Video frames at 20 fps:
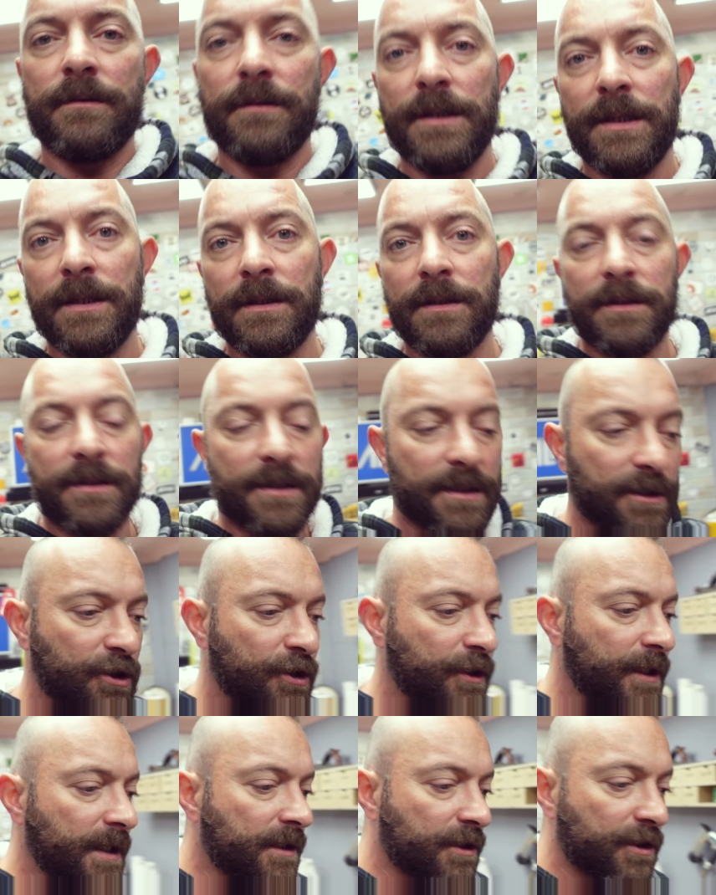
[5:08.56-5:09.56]
Ja, es
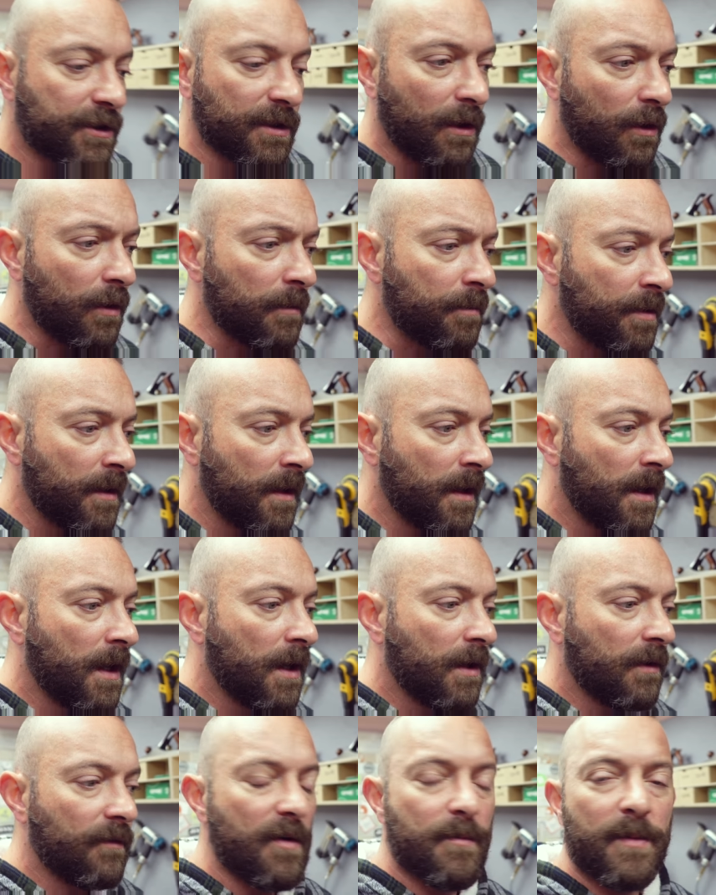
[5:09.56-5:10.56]
entsteht Staub.
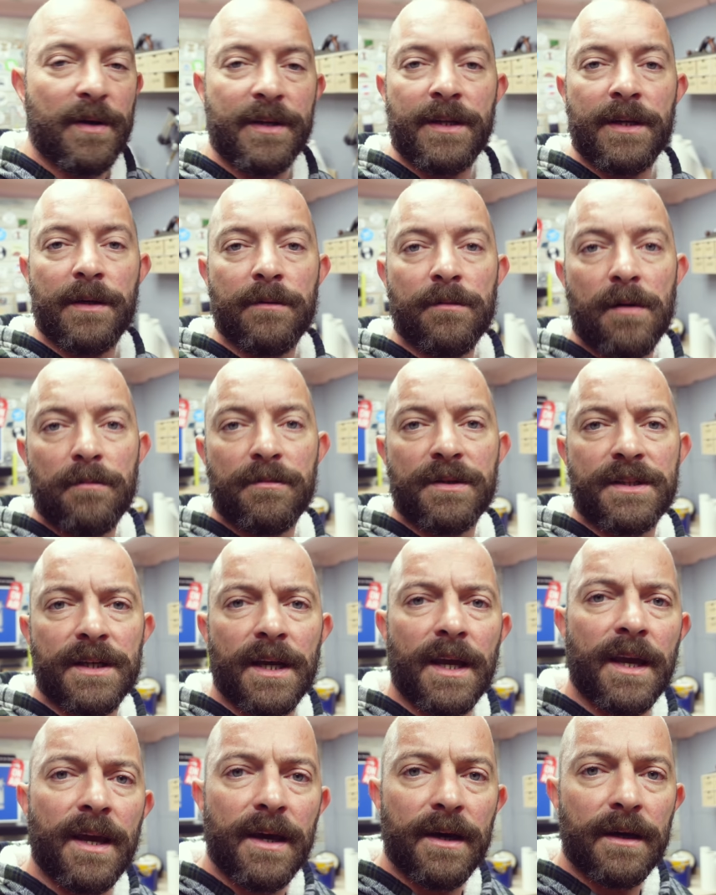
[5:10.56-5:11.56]
Und wenn man hier mal ein
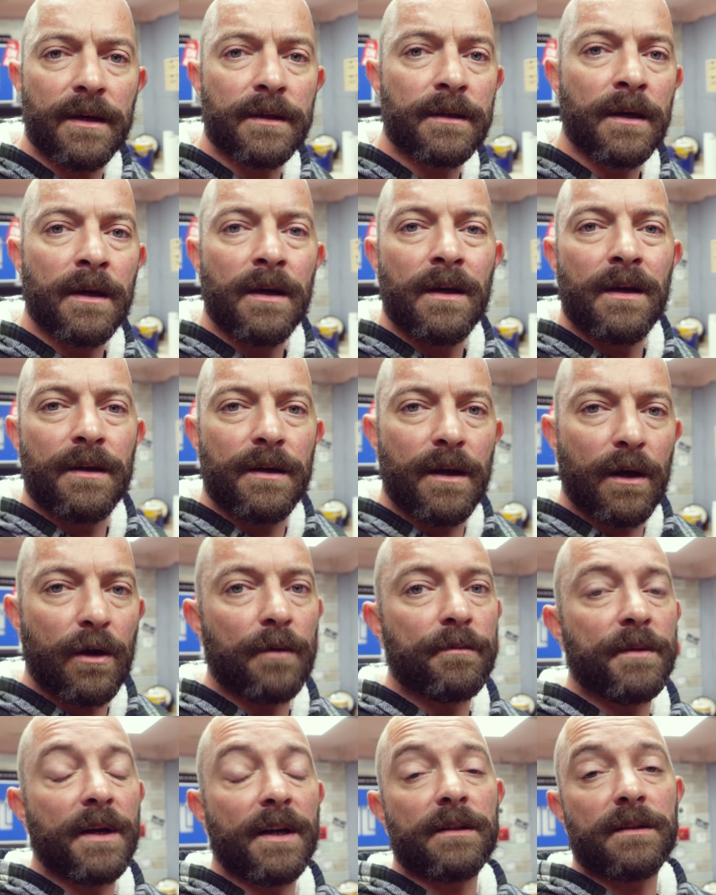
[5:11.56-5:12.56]
bisschen kehrt, da
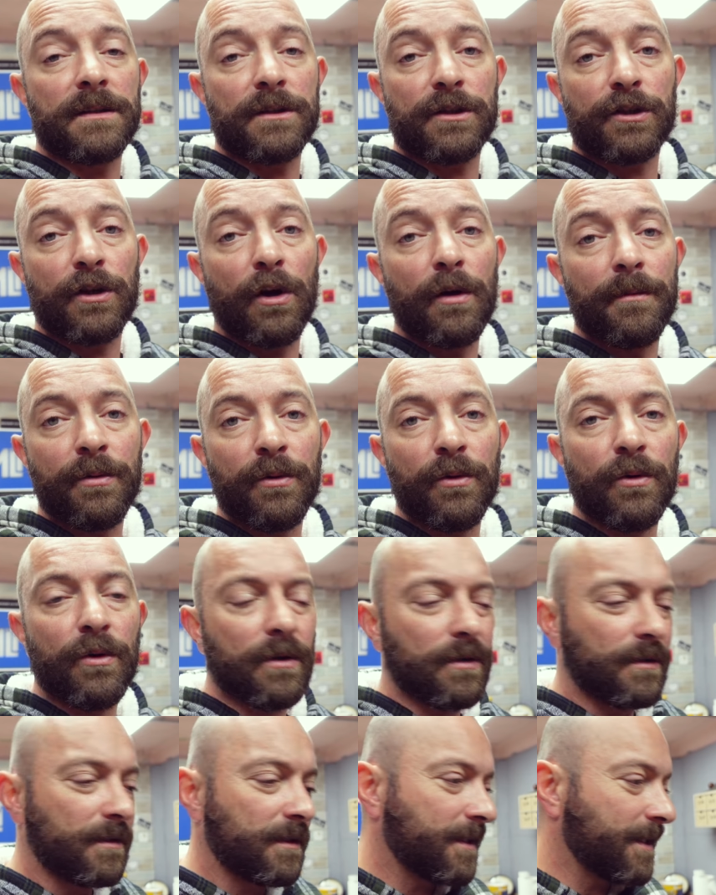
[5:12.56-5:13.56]
kommt der ganze Staub
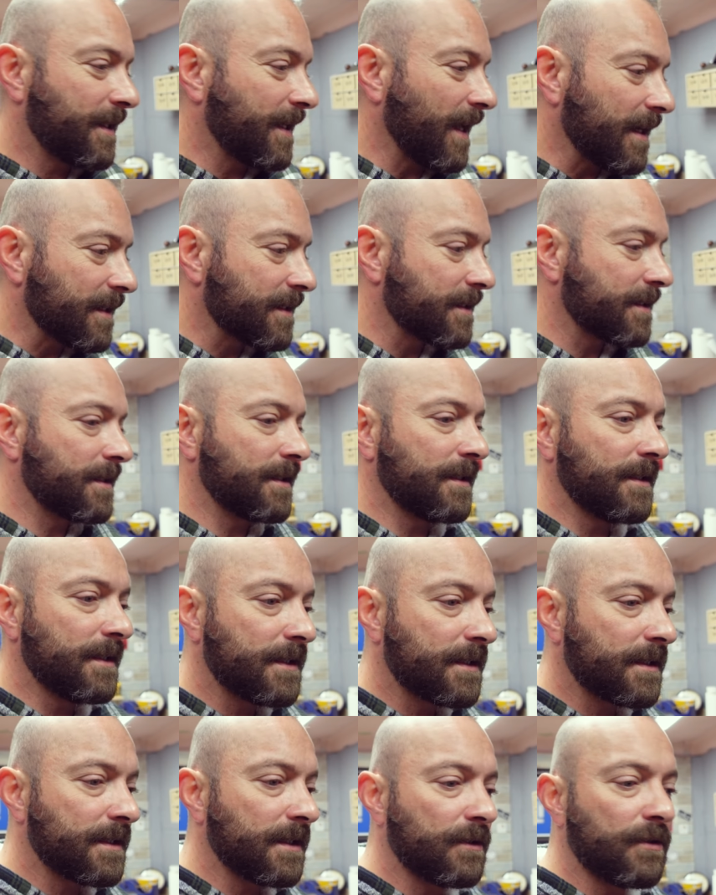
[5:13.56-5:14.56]
hoch und das
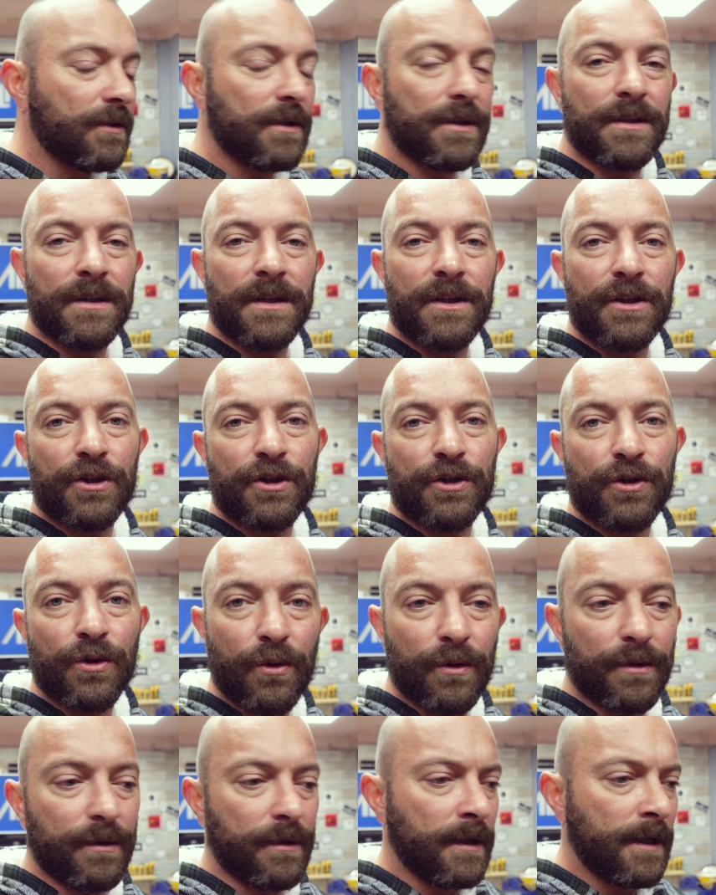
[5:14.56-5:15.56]
ist natürlich nicht
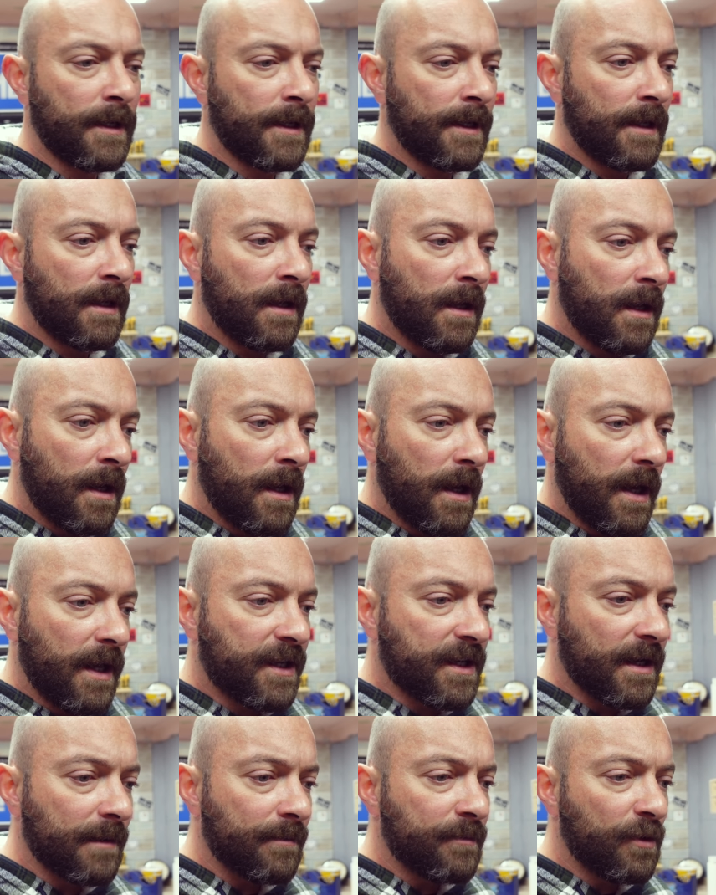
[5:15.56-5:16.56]
schön.
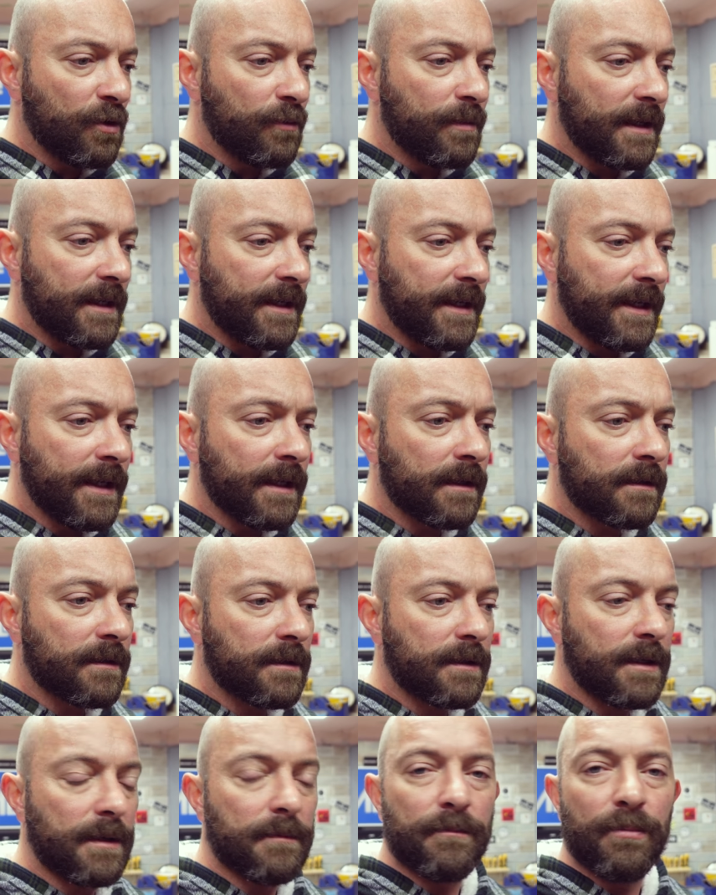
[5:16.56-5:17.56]
Ich habe mir
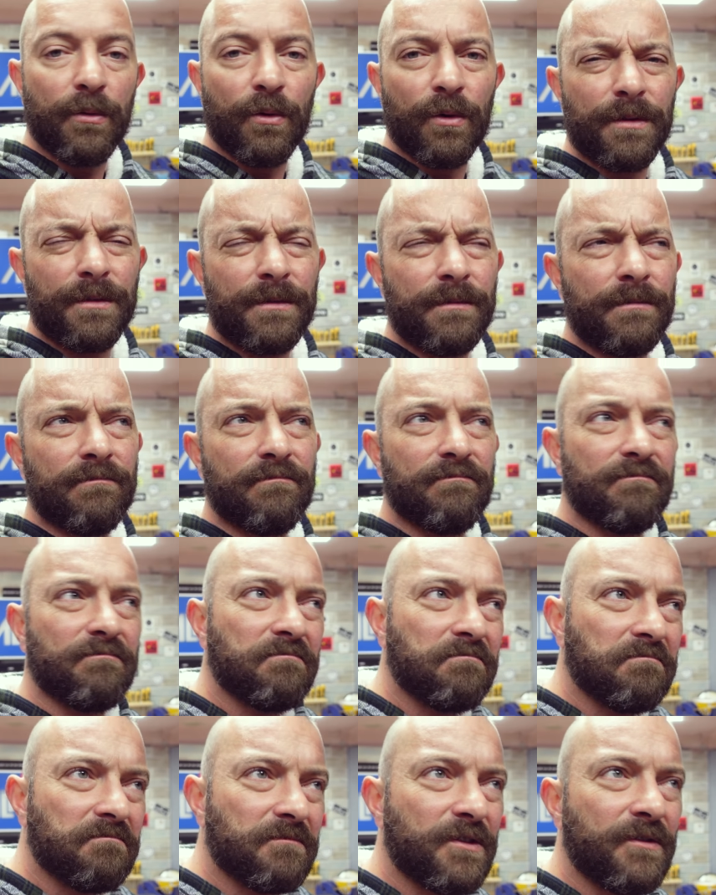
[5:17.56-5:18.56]
überlegt, den Boden
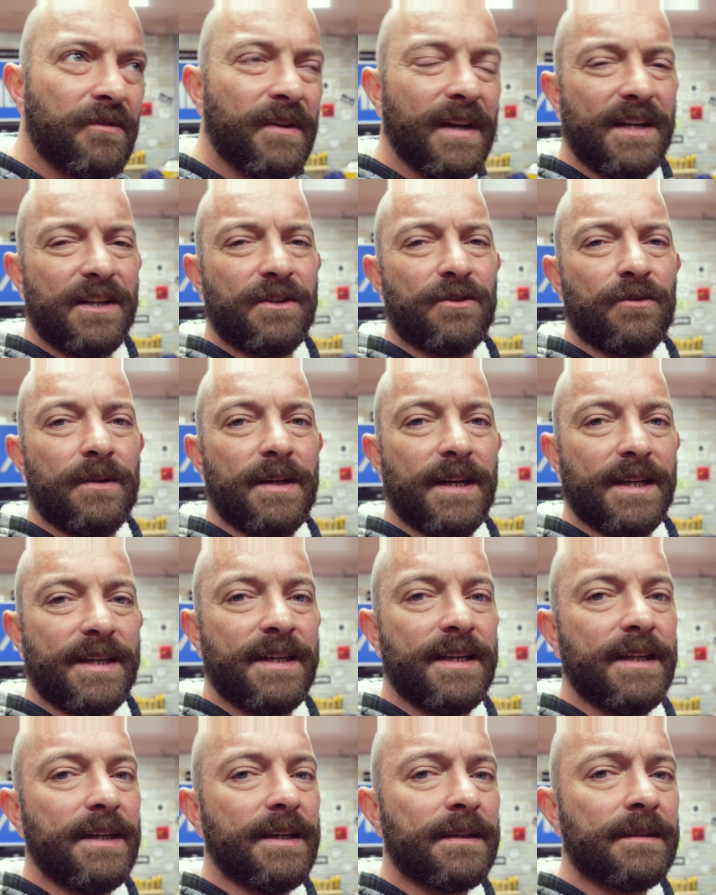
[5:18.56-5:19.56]
vielleicht zu
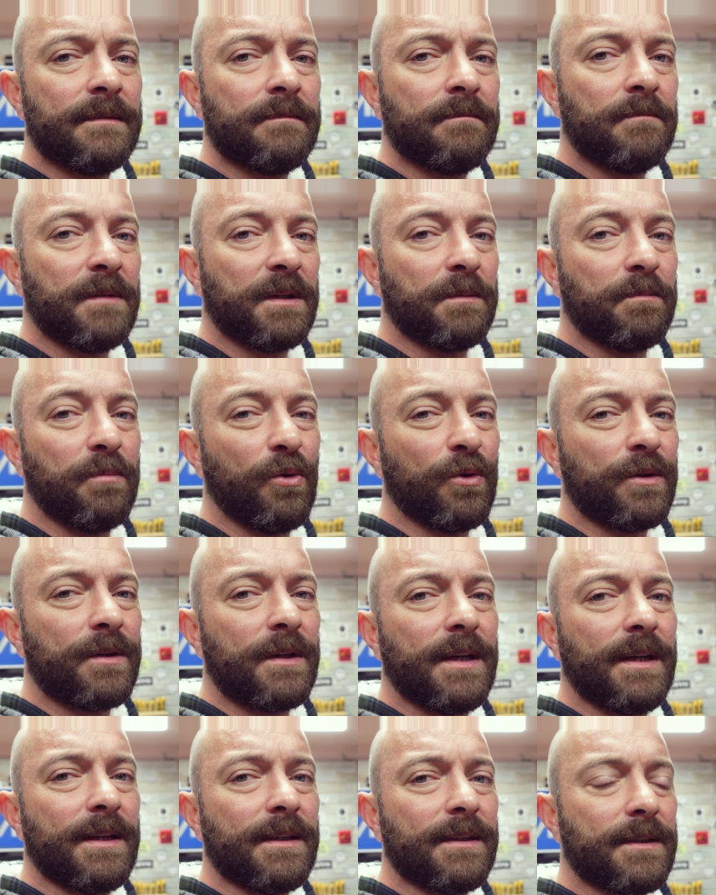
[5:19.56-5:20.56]
lackieren mit
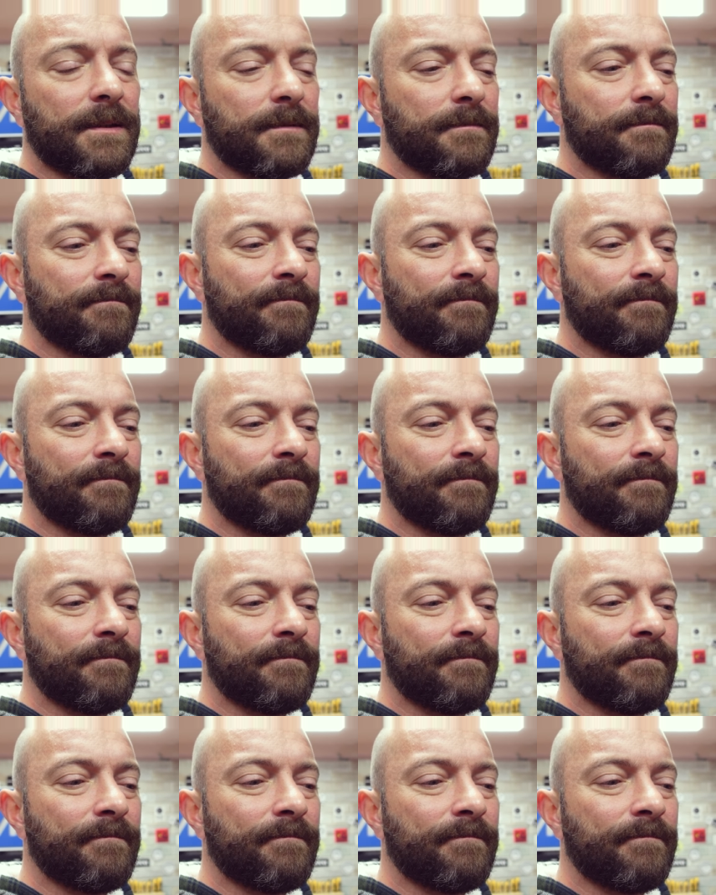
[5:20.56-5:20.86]
Bodenlack.